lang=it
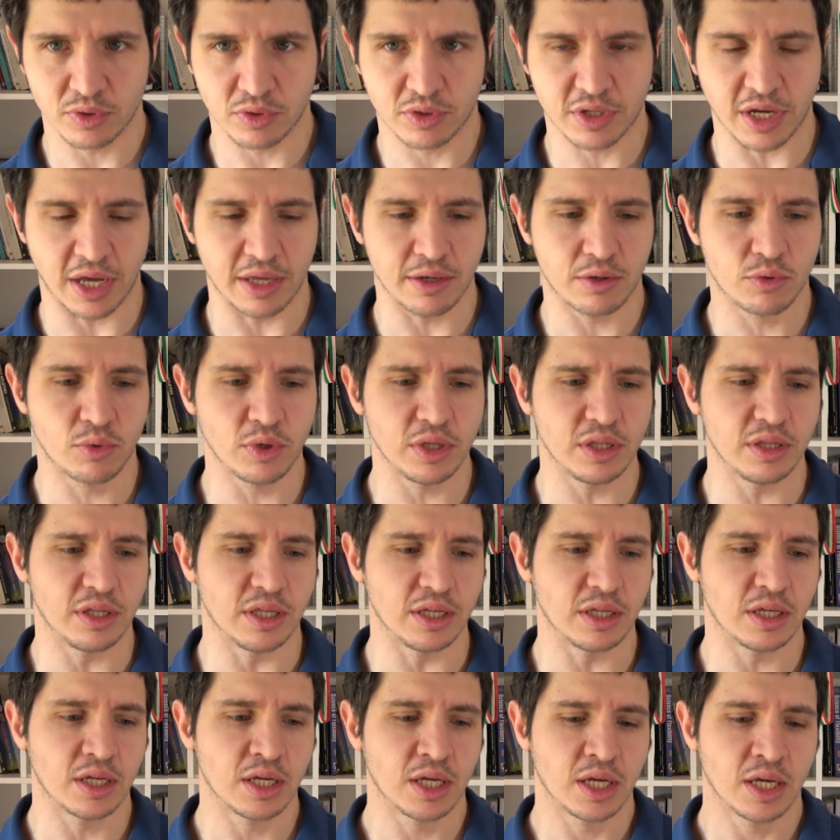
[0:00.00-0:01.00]
Ok,
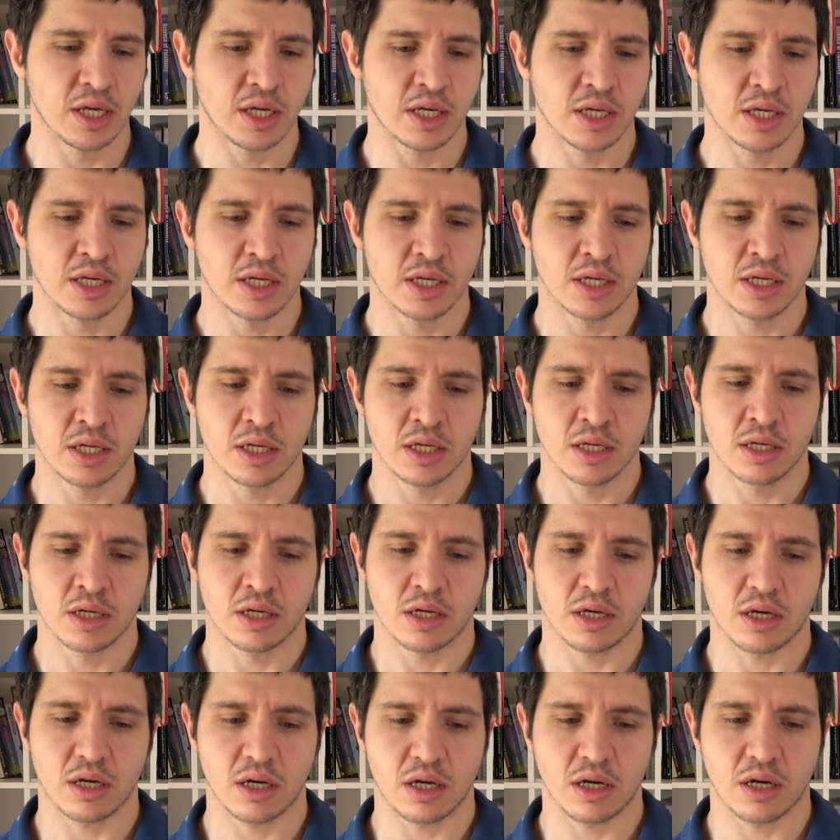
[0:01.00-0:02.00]
quindi
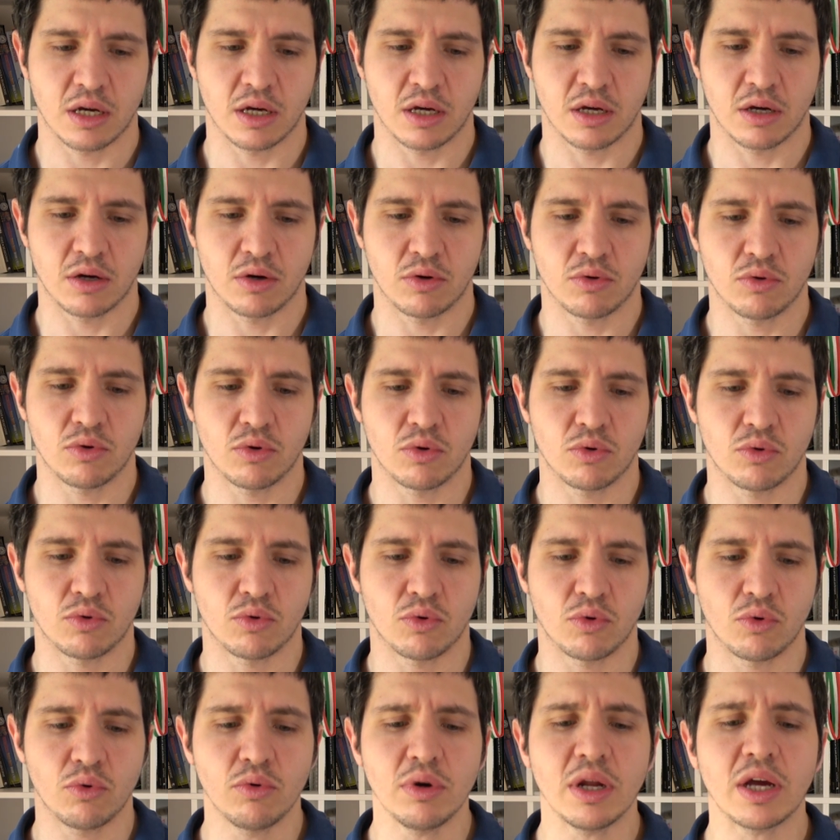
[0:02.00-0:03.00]
uh,
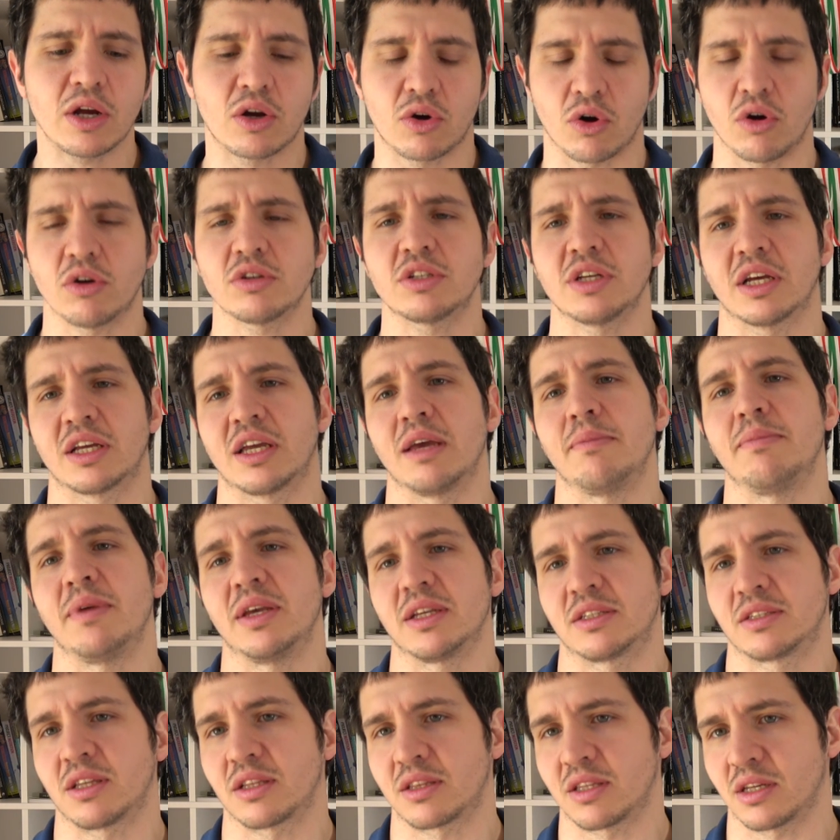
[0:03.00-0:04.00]
una cosa che mi
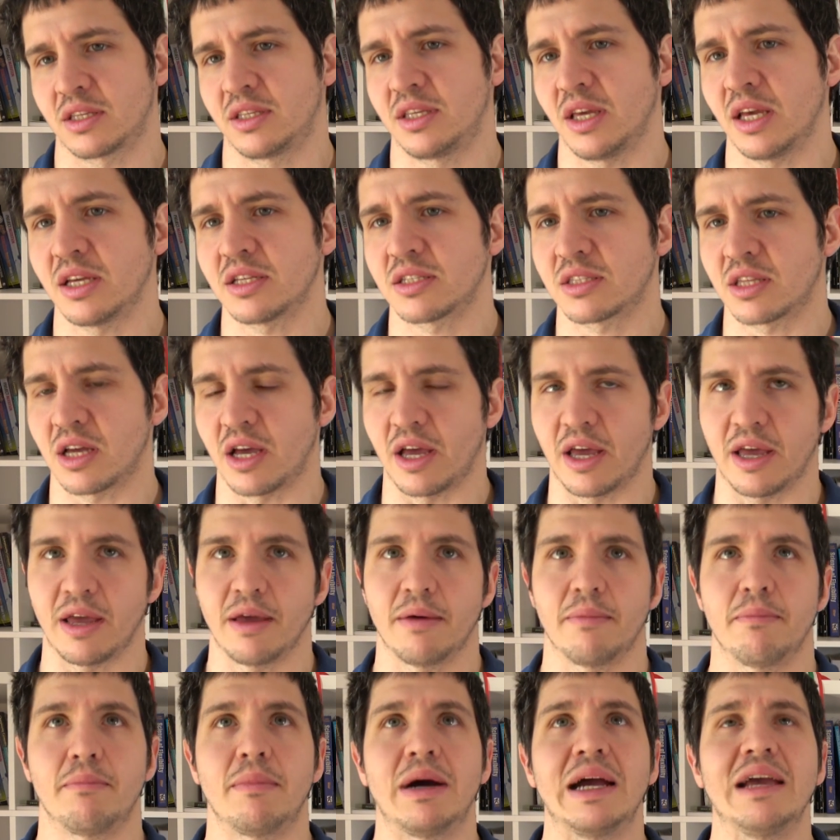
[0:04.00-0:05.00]
è stata chiesta
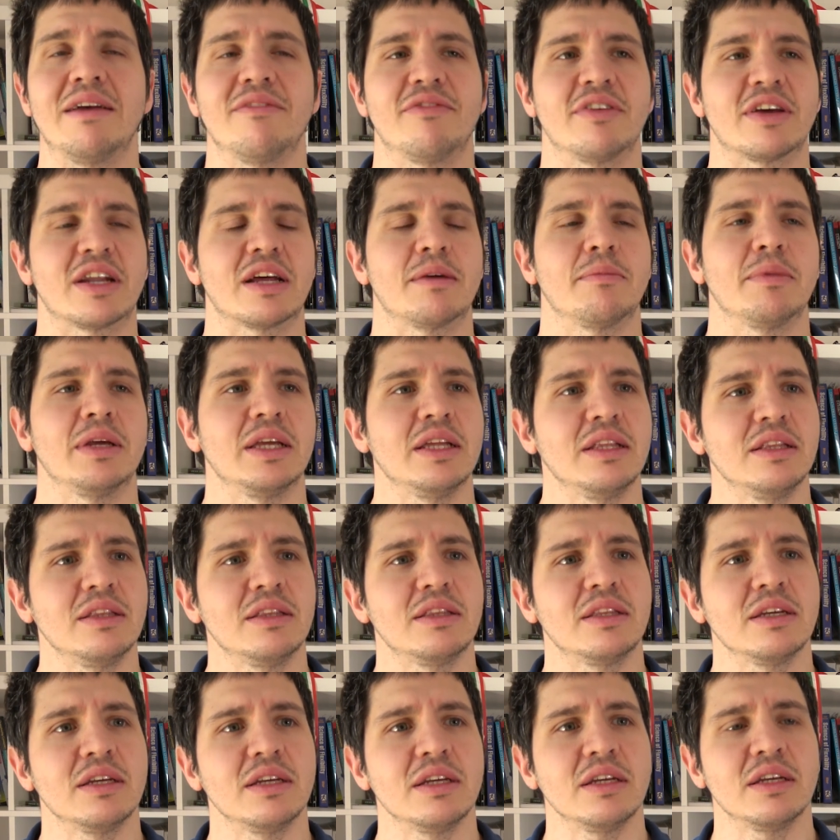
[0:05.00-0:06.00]
è: ma è
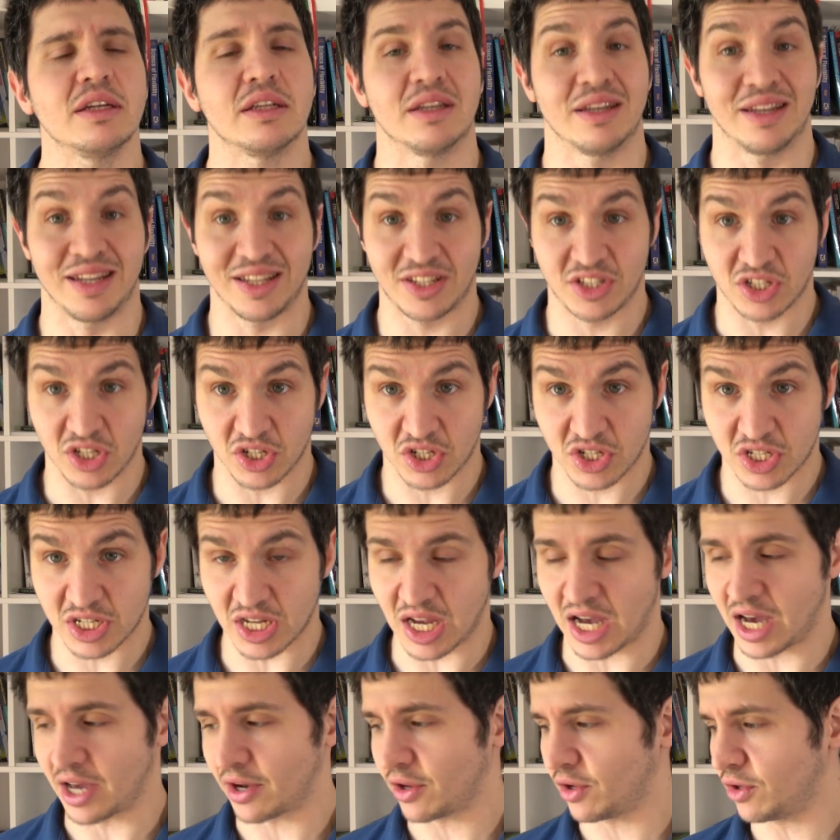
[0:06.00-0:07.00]
veramente
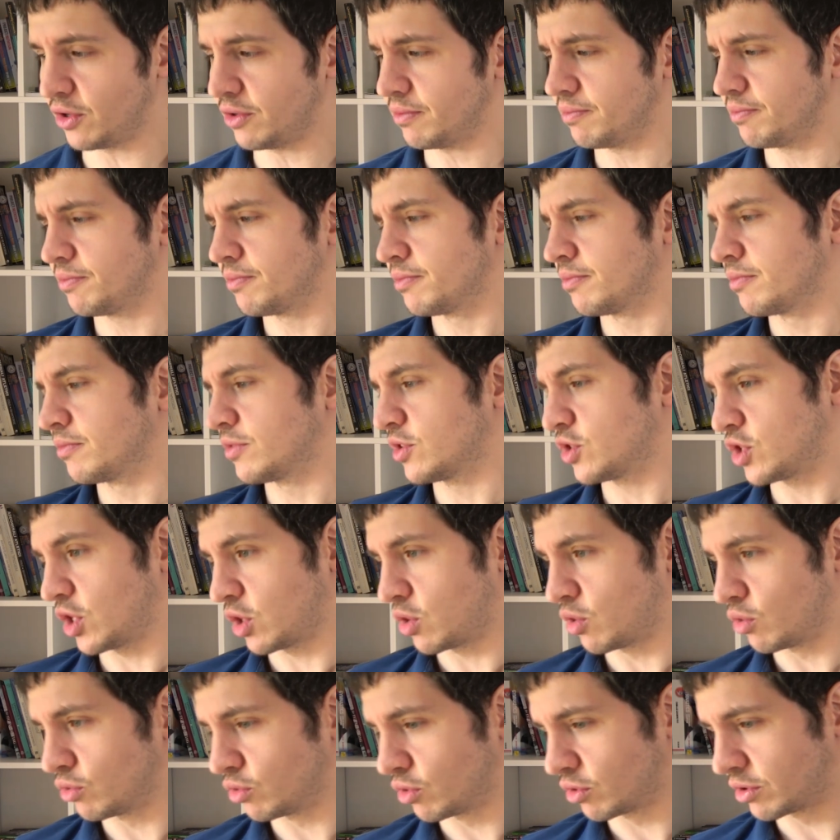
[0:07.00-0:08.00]
necessario,
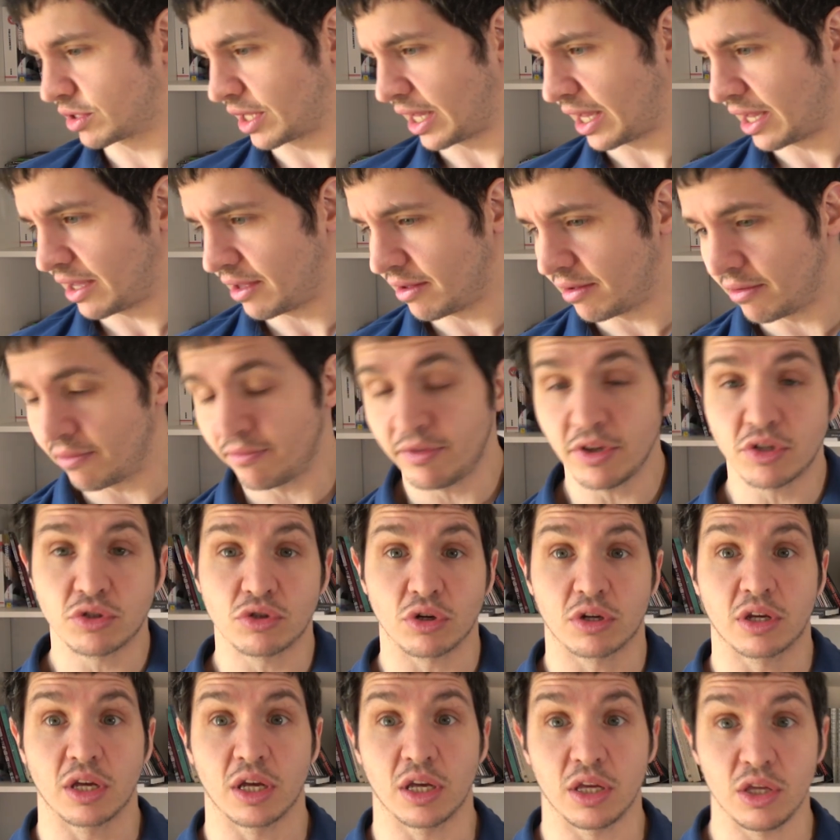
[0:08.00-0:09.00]
secondo te,
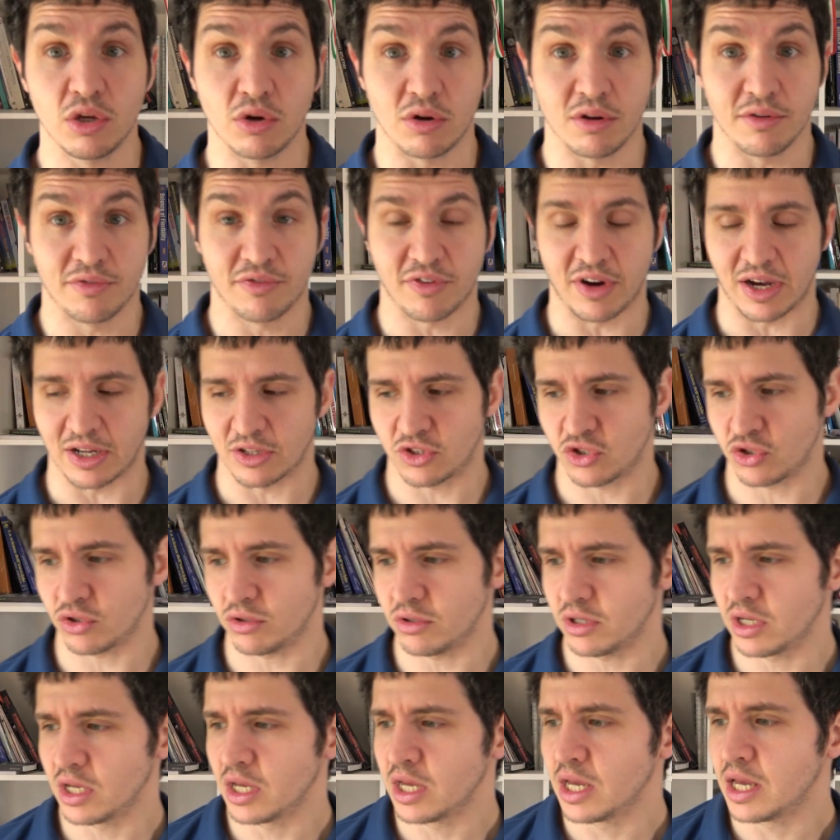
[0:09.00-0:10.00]
visto che io li
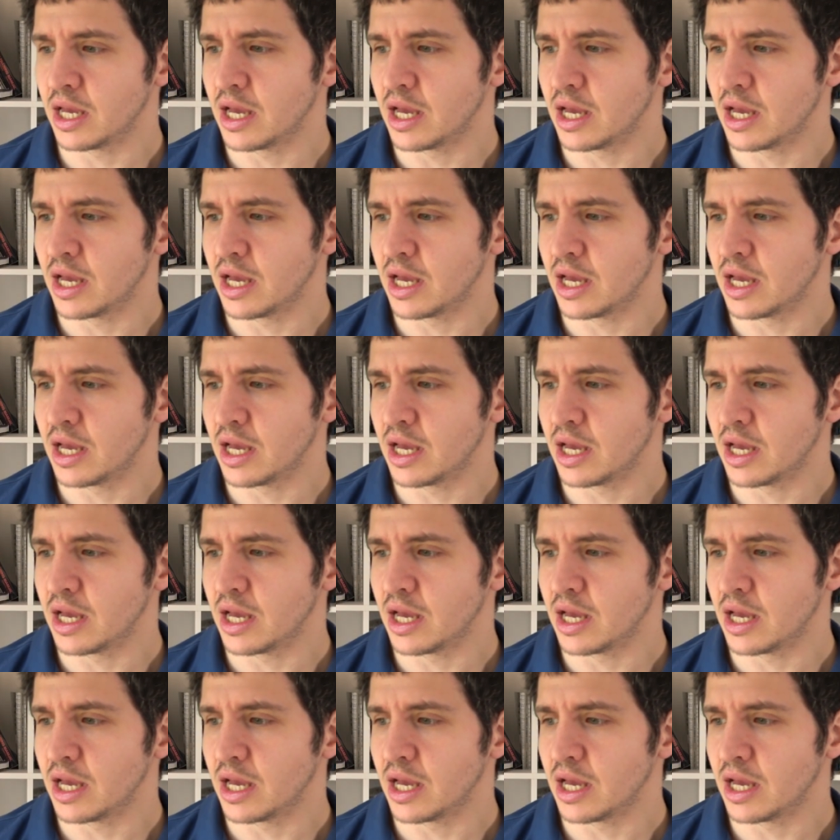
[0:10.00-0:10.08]
faccio,